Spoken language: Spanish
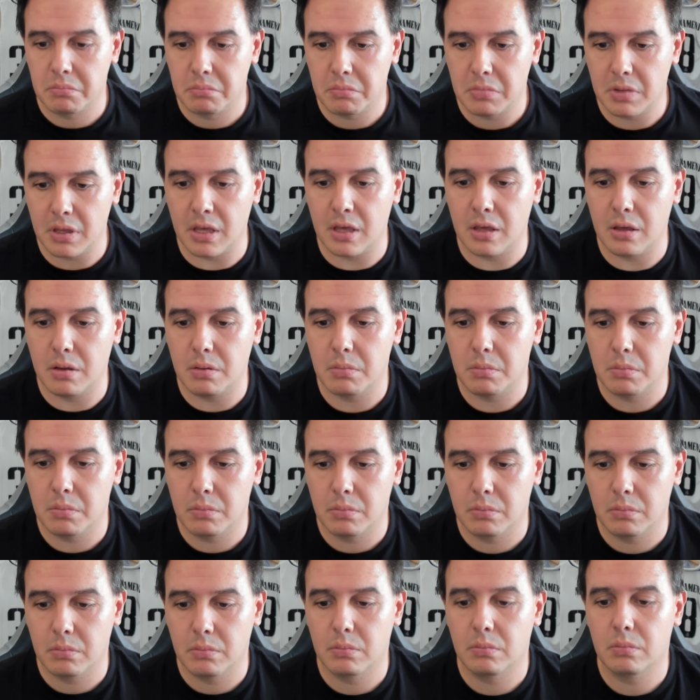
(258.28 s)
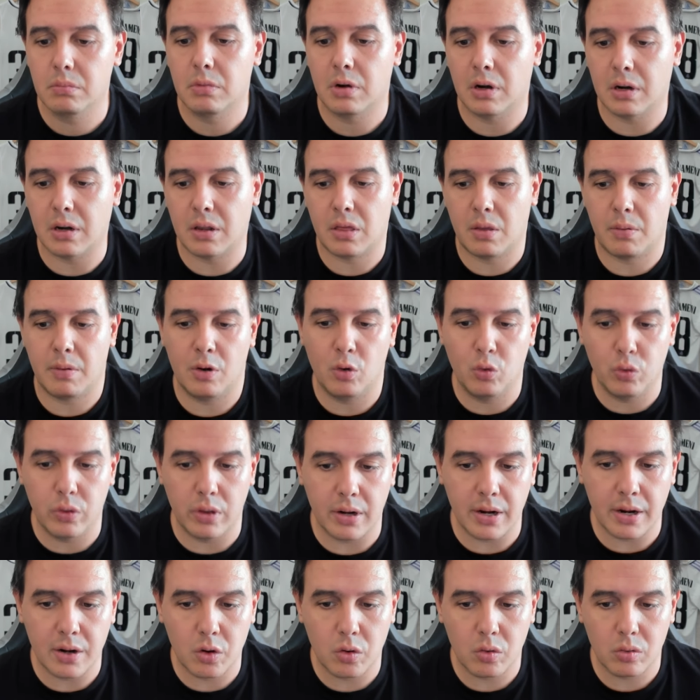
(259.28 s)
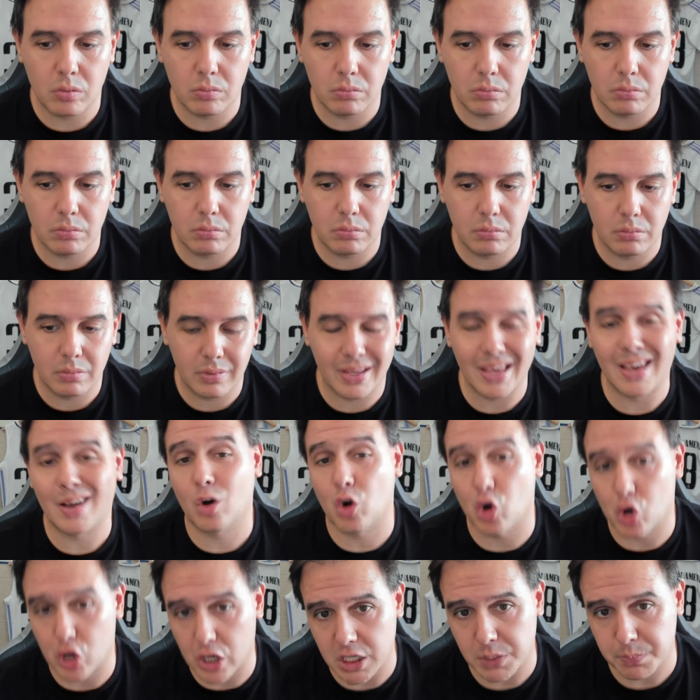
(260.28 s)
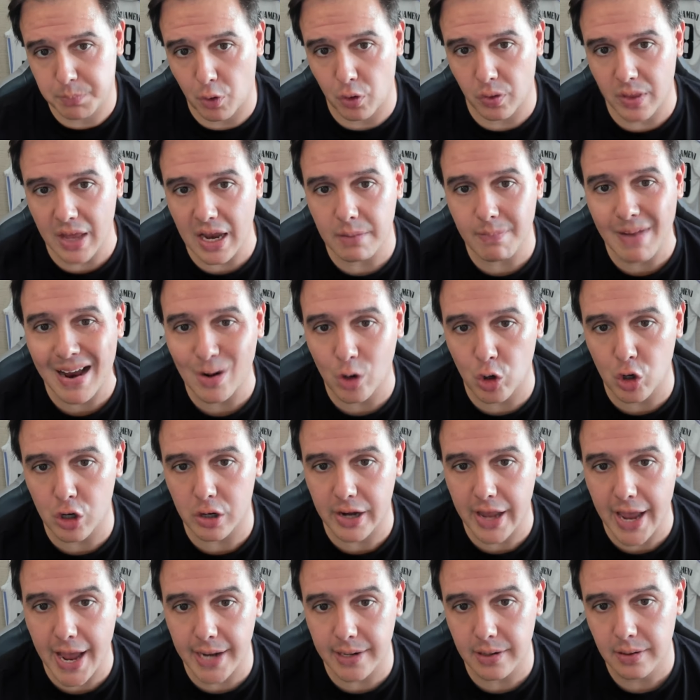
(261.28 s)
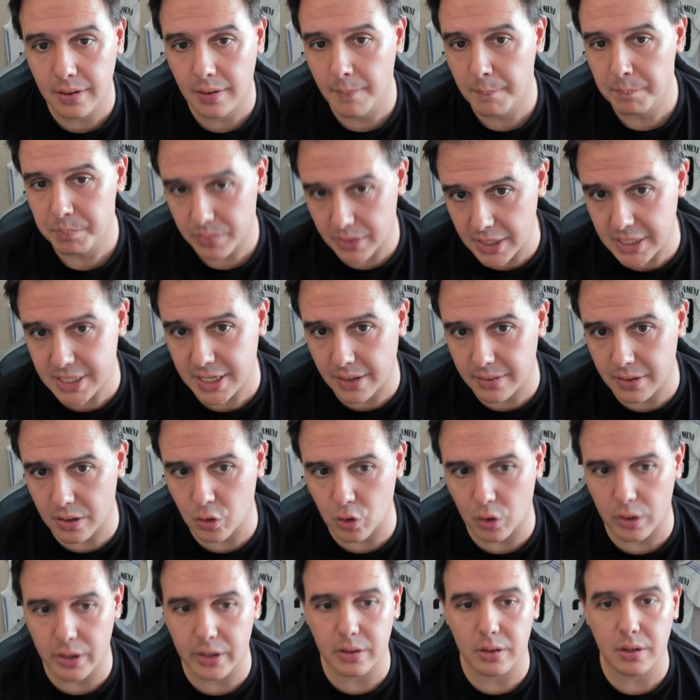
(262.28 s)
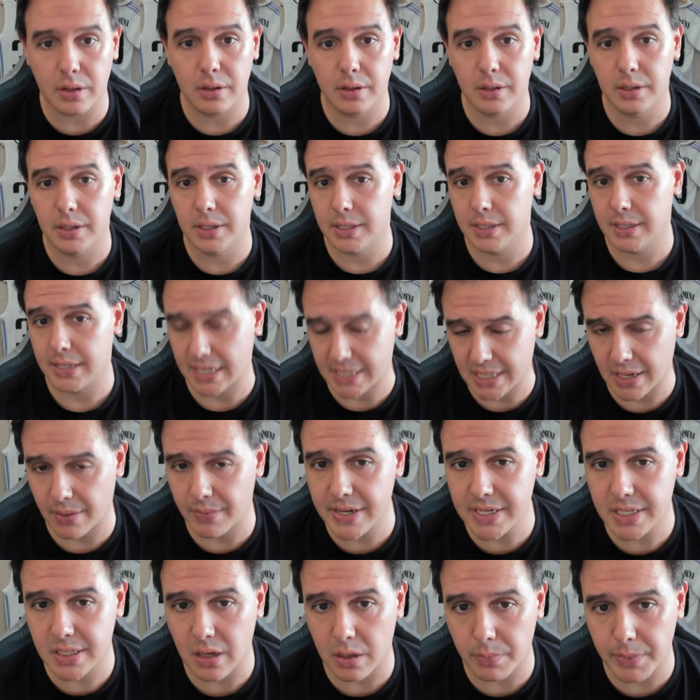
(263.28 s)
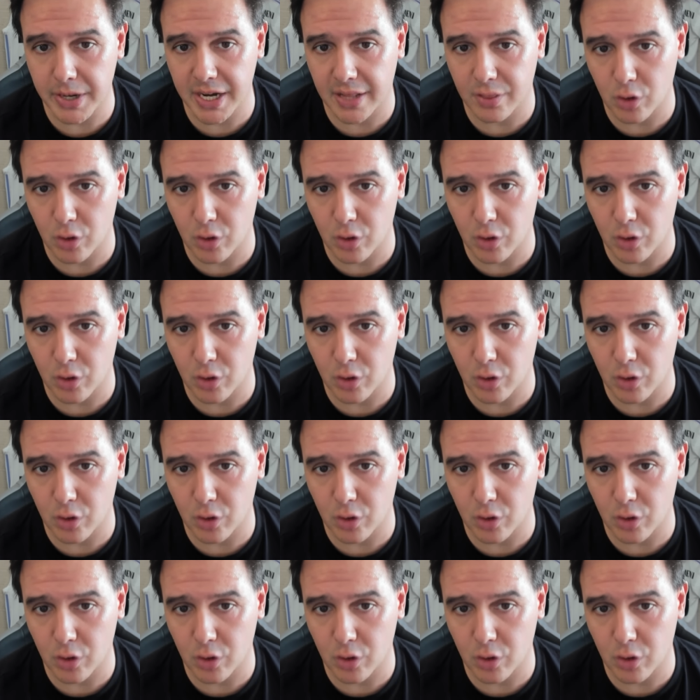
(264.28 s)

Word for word: y recibir un dinero que corresponda al valor real de Sandy Toletti. Ya sabéis, termina en